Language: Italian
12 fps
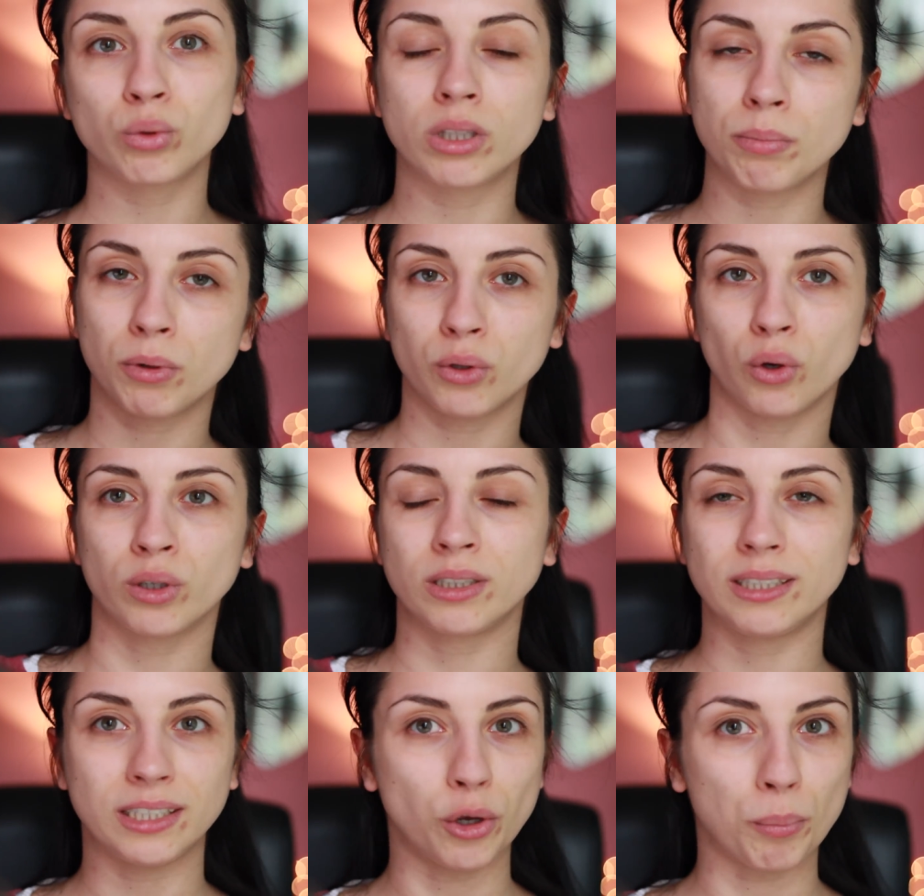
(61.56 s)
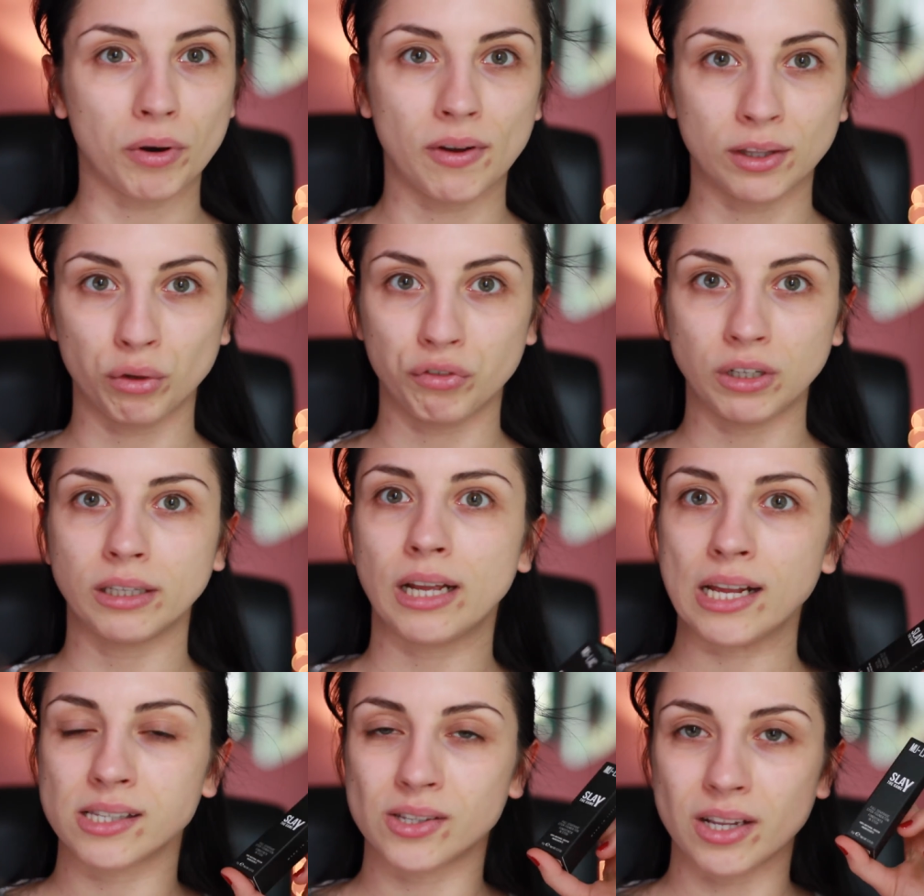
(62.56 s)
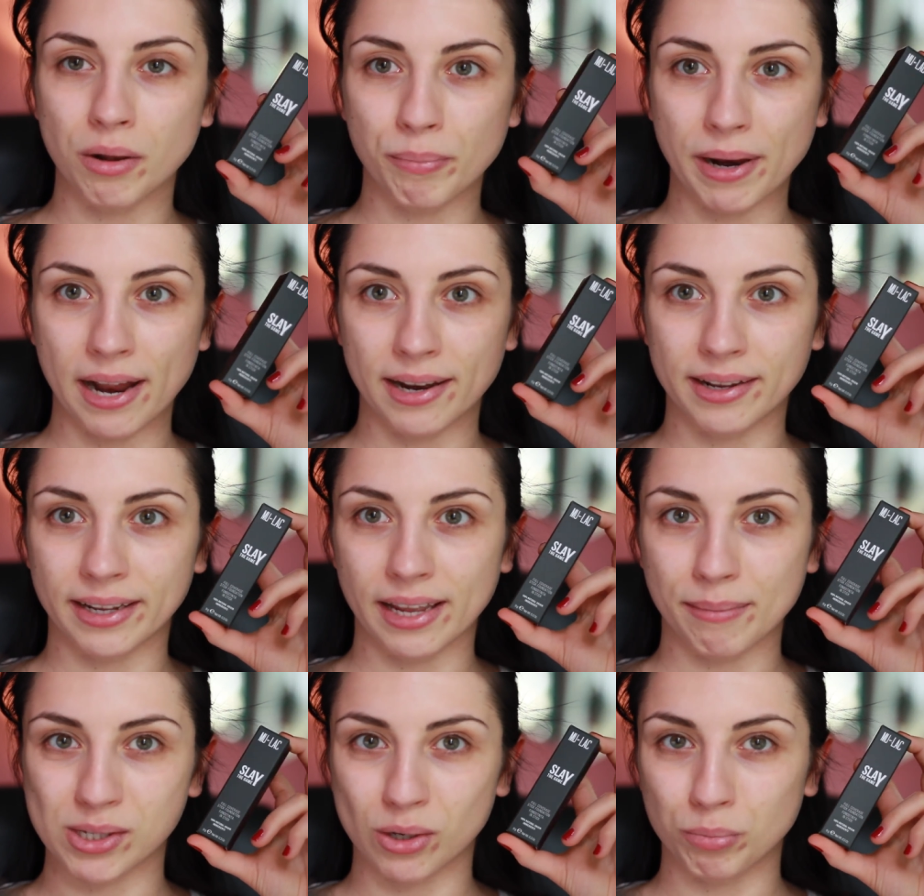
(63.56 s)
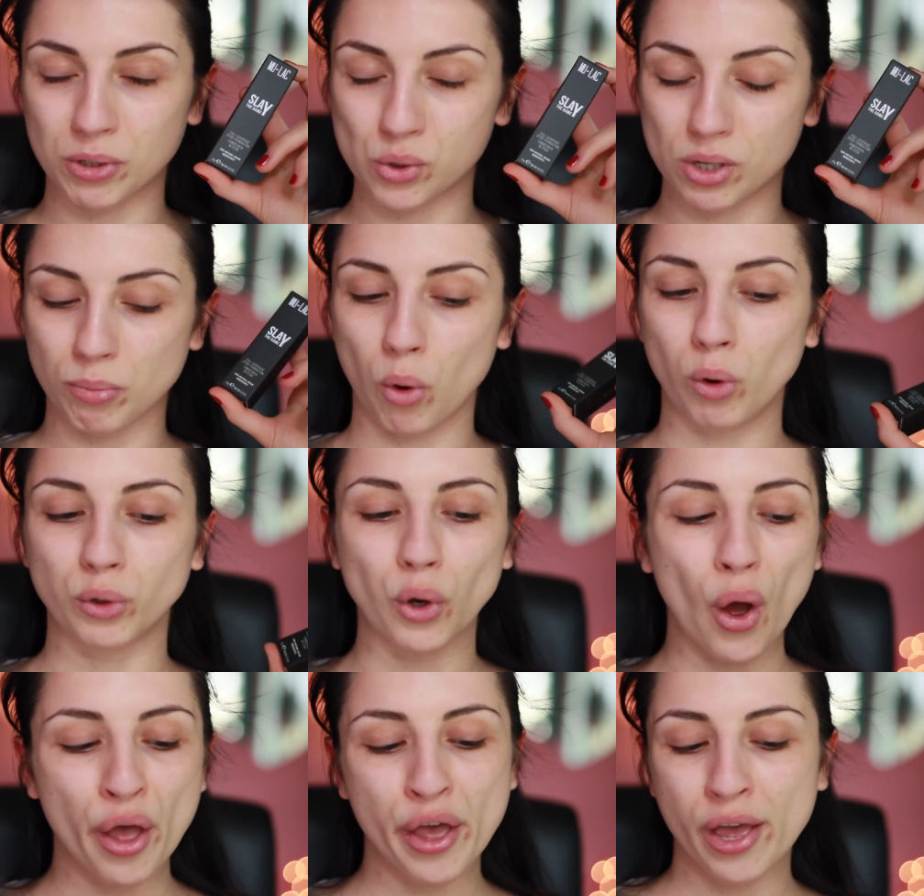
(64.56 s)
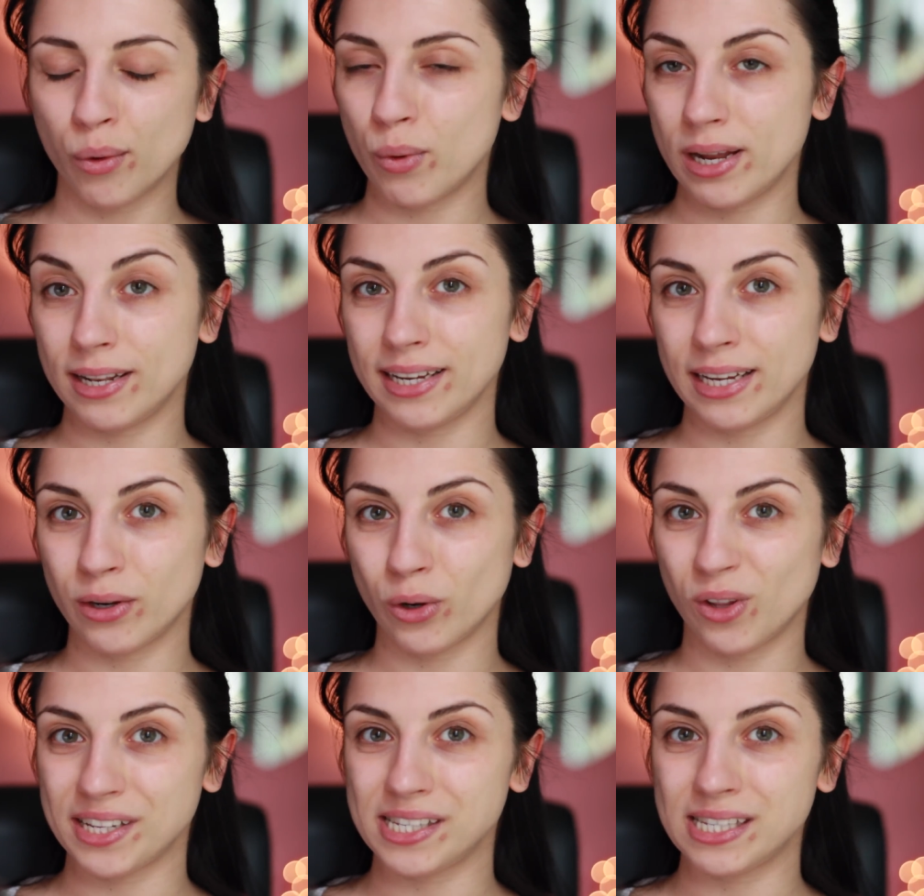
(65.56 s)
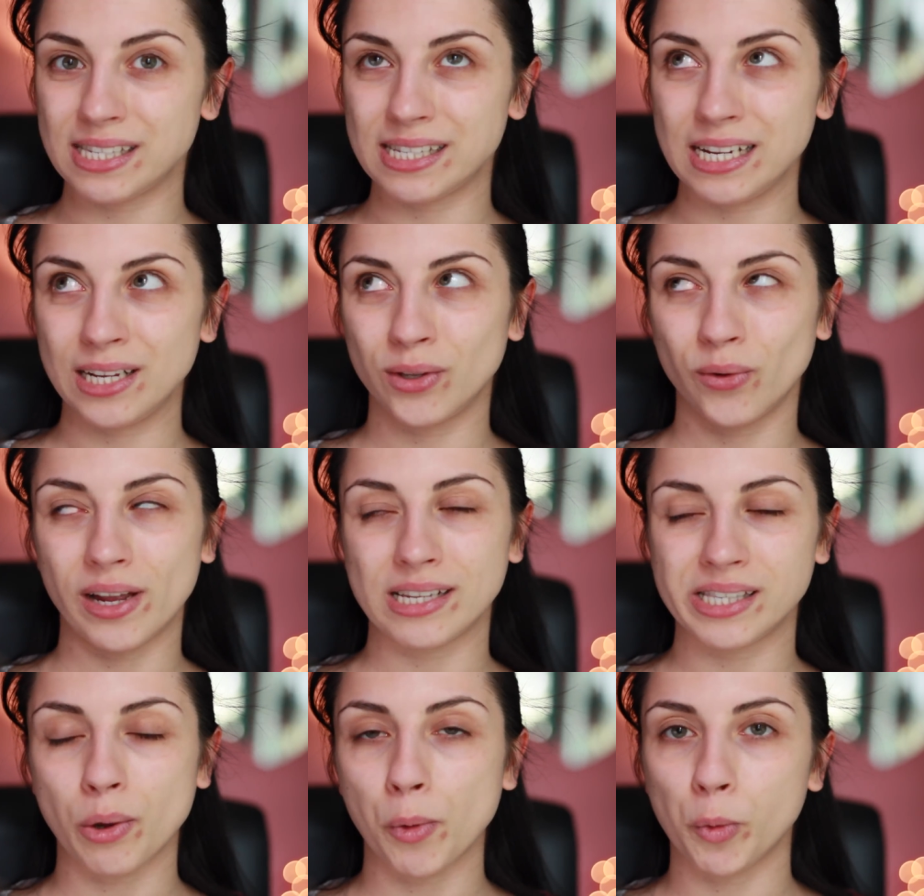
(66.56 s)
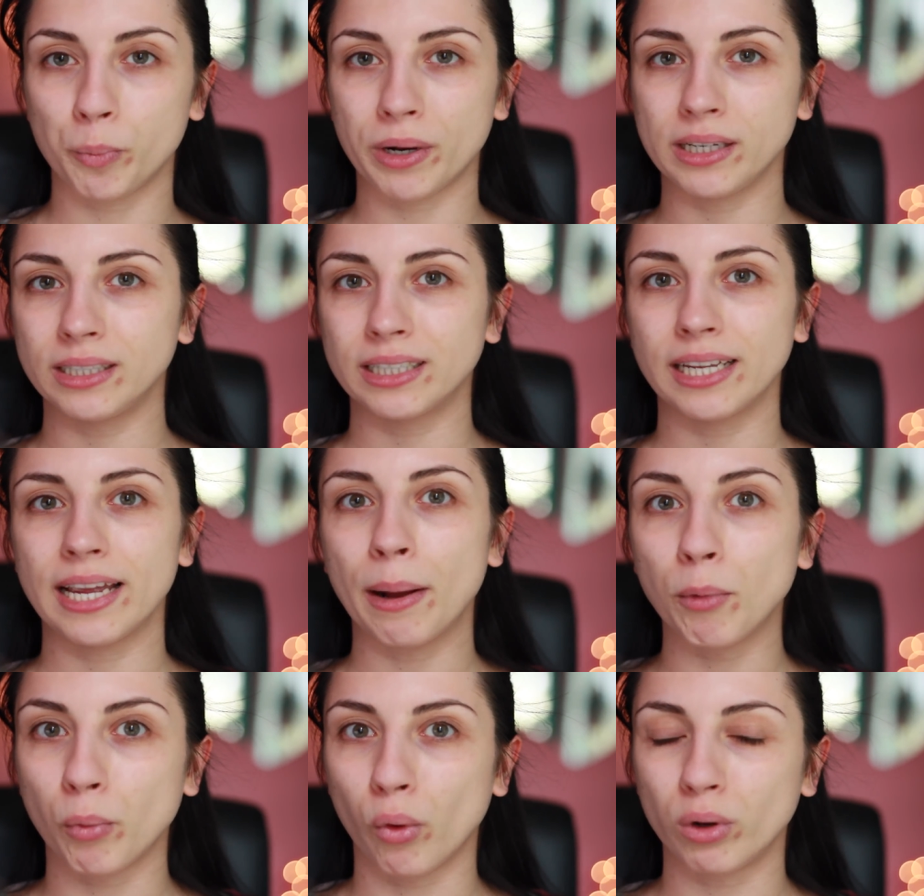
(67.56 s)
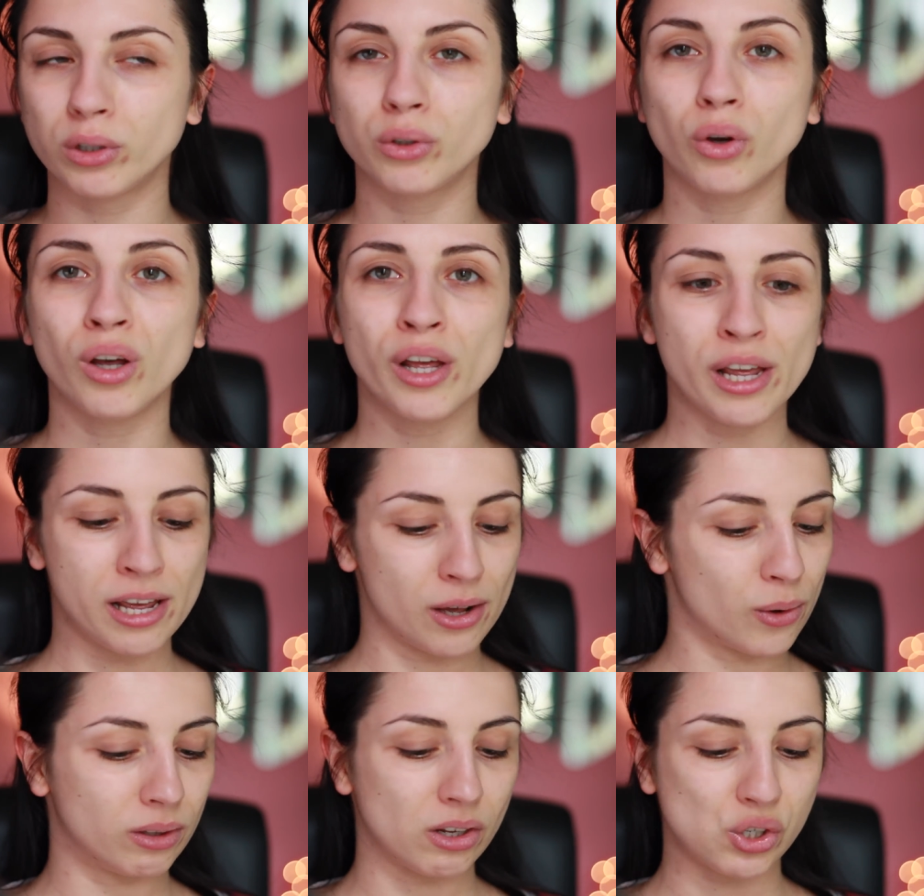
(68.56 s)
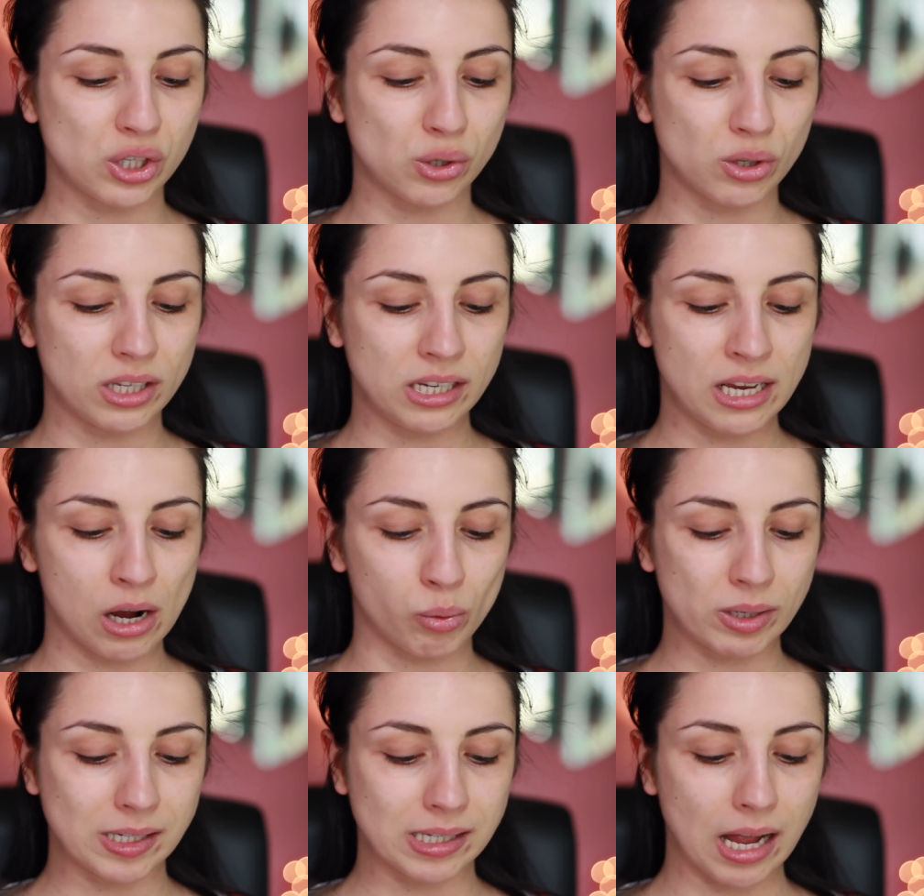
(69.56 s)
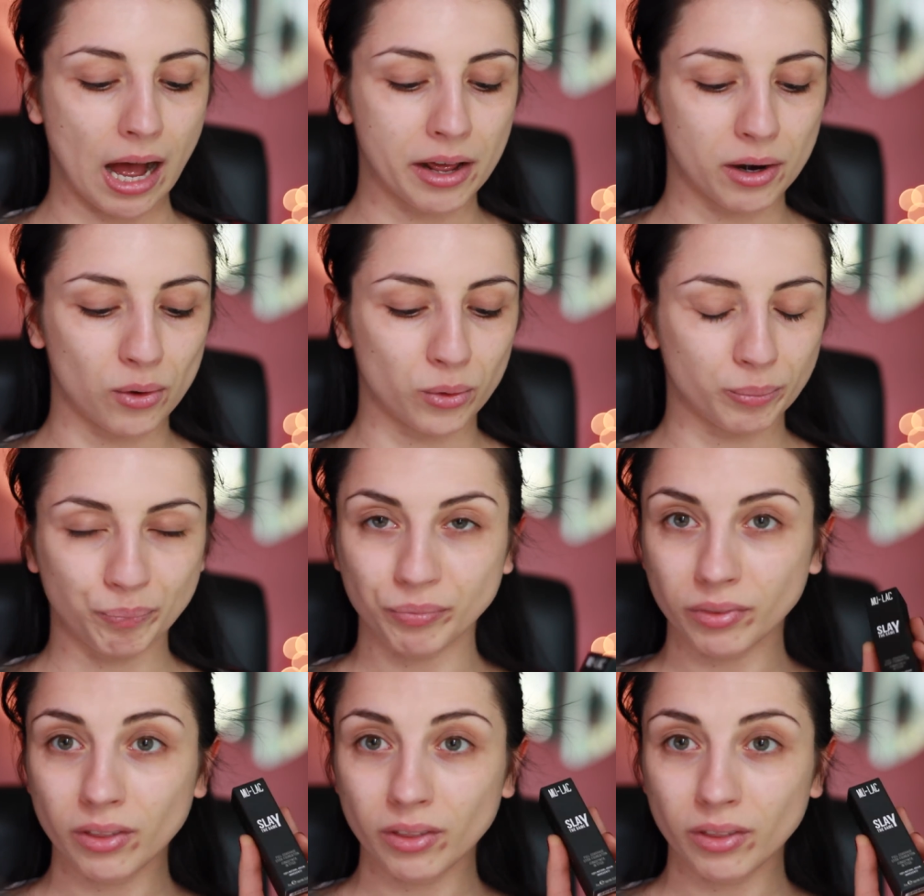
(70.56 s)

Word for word: tutti i prodotti che ho provato fino adesso del brand che mi sono piaciuti molto, quindi non ho resistito e siccome è un brand che amo molto, ho deciso di acquistarlo